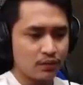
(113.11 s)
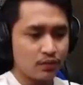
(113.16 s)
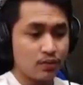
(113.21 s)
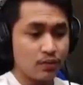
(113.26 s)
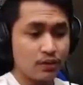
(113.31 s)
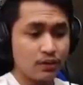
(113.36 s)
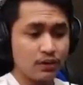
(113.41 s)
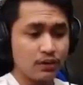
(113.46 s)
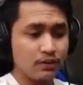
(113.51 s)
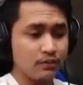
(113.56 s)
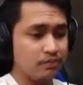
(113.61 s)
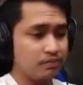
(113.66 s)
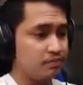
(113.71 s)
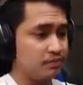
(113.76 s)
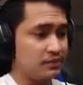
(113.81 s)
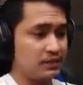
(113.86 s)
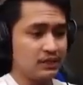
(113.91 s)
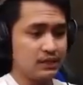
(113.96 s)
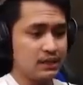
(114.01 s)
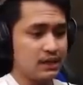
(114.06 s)
wah ini
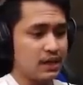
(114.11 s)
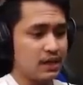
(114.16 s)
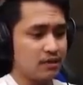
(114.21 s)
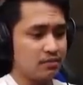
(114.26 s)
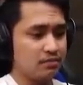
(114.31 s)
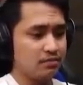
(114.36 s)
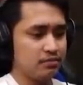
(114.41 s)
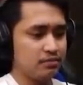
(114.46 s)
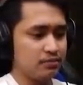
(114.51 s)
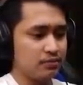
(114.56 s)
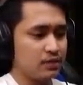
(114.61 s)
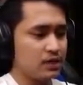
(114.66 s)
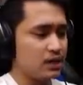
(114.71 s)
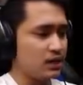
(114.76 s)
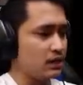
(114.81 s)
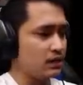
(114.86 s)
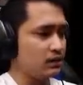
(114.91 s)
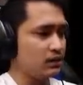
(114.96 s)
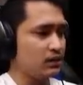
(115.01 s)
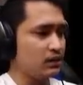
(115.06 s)
ya ya
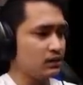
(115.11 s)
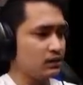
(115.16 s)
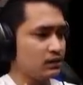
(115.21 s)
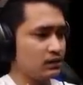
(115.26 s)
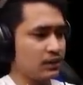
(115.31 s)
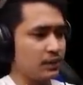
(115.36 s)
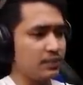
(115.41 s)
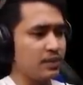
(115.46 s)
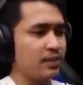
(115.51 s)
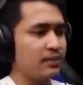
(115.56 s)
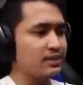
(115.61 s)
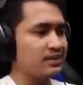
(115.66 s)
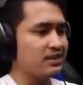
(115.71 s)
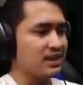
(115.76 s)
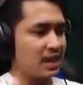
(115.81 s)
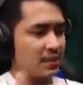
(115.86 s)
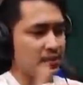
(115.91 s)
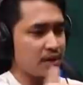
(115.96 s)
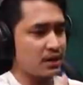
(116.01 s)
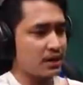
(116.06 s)
ya stepnya masih
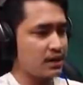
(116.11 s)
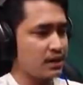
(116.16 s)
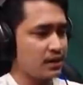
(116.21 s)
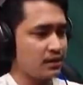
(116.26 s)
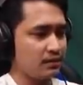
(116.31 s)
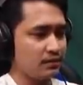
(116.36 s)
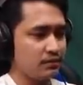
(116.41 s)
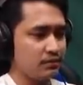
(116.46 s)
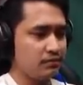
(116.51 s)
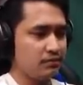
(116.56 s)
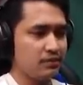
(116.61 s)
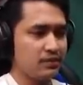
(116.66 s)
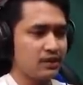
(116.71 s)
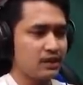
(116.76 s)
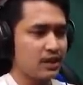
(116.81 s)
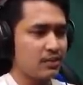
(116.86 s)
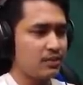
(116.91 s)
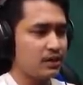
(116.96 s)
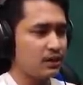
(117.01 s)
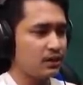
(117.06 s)
sama kayak yang
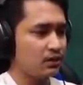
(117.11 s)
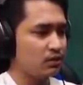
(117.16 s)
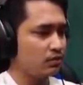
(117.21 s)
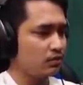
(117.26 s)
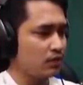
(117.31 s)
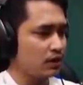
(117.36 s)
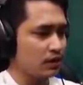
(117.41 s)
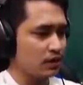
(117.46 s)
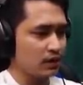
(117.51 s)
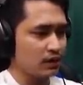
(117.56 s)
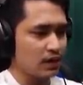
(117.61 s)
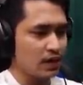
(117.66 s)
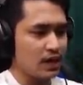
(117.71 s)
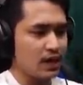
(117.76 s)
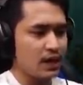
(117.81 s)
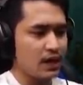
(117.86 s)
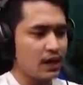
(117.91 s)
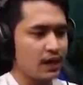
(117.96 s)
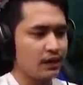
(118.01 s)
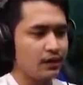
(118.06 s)
pertama gitulah ya
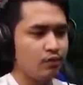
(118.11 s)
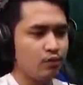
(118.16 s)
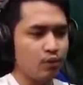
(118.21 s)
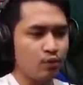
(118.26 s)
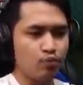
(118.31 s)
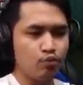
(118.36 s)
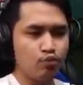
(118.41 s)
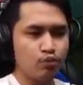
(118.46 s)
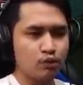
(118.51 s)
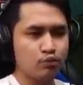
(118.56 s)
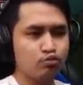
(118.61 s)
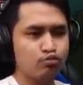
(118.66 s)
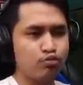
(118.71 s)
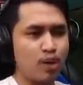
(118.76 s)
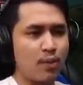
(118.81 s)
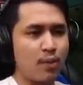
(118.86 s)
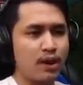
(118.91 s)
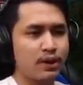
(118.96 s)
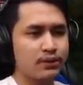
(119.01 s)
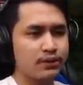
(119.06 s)
nah ini udah mulai
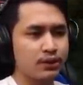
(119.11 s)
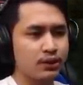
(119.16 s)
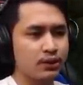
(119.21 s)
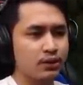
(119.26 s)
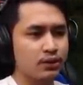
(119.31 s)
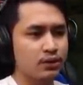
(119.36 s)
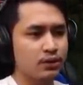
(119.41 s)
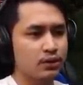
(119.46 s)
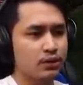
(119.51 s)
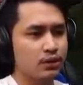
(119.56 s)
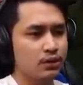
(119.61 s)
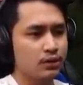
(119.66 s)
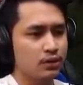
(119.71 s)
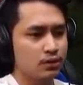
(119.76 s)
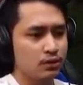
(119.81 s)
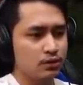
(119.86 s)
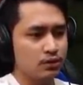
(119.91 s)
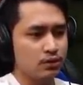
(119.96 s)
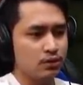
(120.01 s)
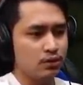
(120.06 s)
susah banget nih
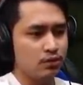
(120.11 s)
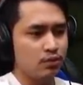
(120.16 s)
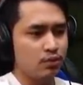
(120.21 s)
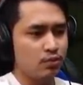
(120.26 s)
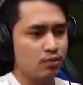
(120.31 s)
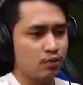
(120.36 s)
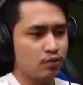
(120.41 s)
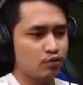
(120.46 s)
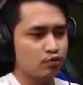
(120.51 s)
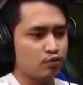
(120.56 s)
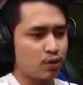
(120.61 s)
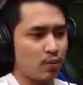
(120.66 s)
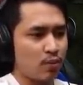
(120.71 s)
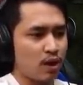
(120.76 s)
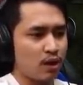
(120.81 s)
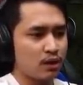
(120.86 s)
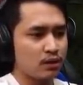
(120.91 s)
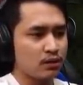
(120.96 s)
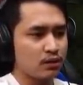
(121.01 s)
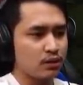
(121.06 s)
ini udah mulai susah
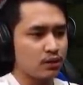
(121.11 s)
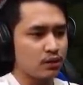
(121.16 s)
banget nih